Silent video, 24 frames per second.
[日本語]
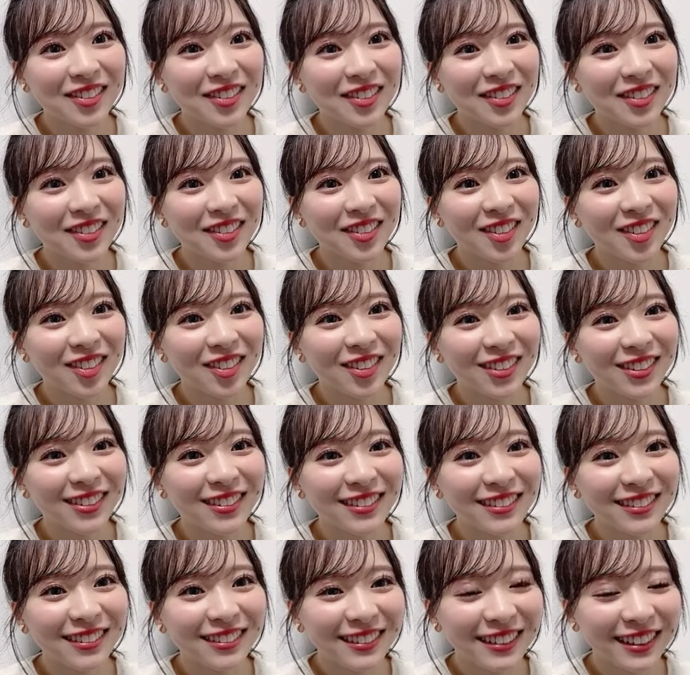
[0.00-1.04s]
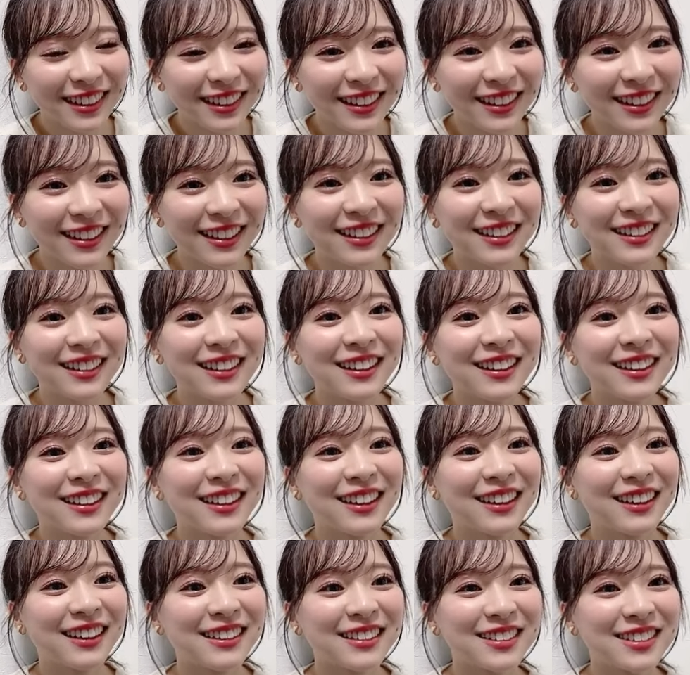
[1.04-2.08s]
こうねなん
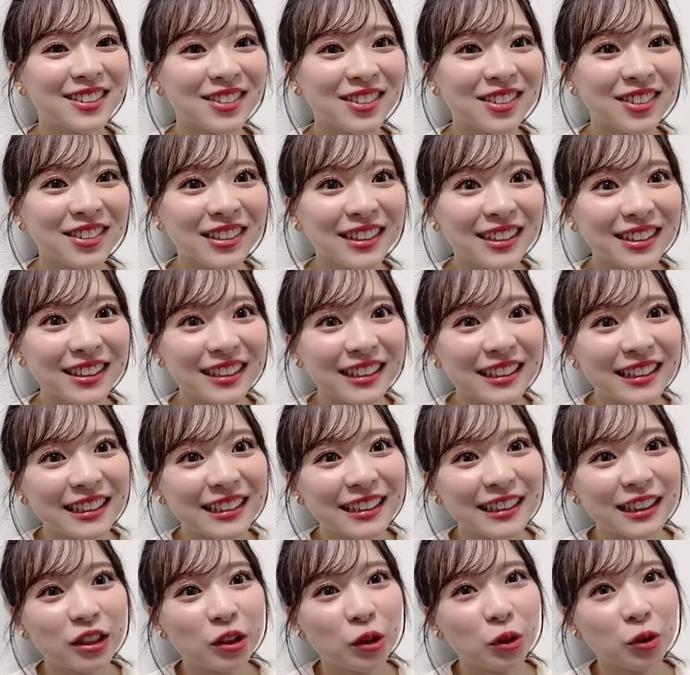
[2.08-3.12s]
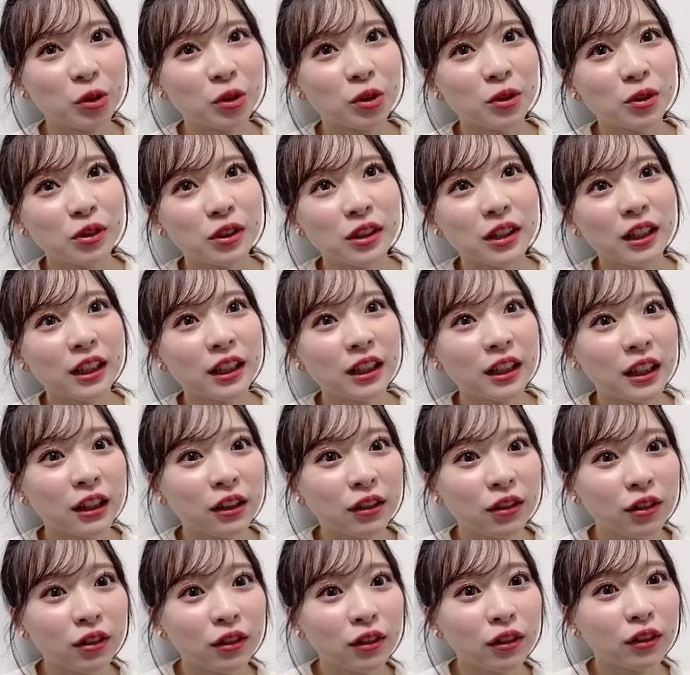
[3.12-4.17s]
かすごい凝縮されて
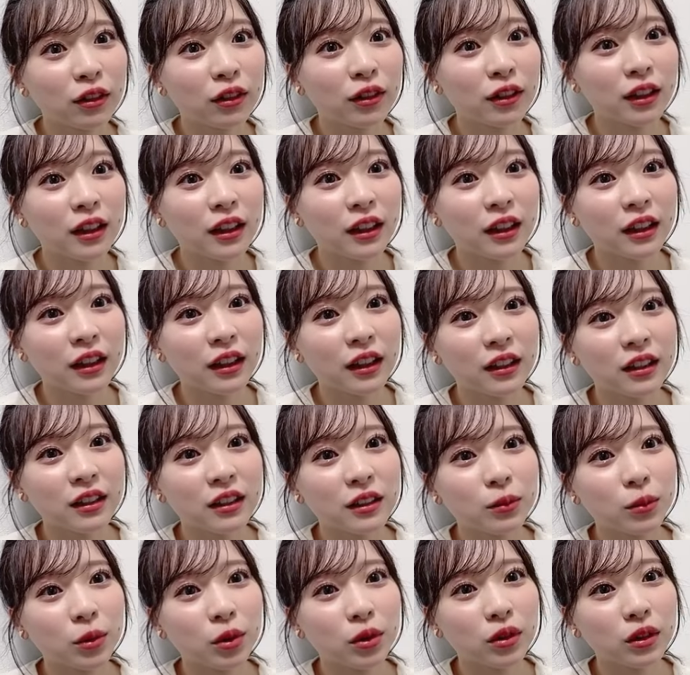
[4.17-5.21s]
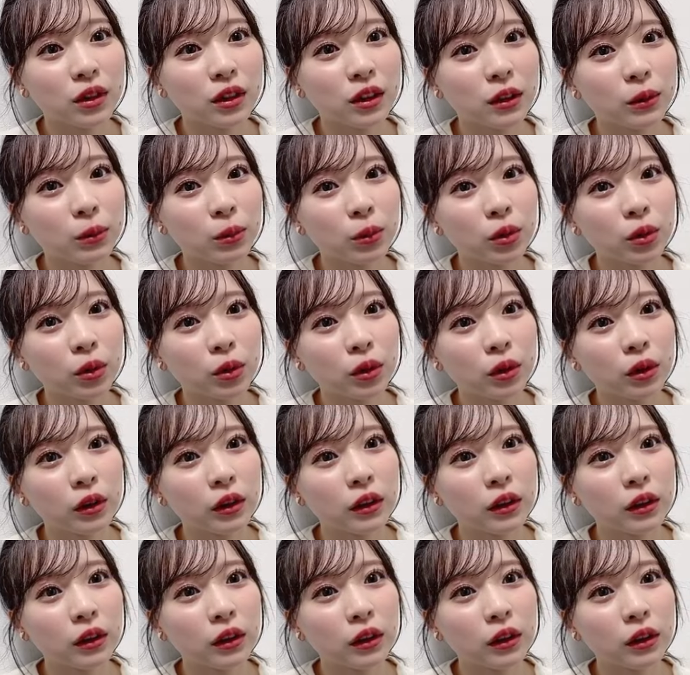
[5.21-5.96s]
る感じもどっちも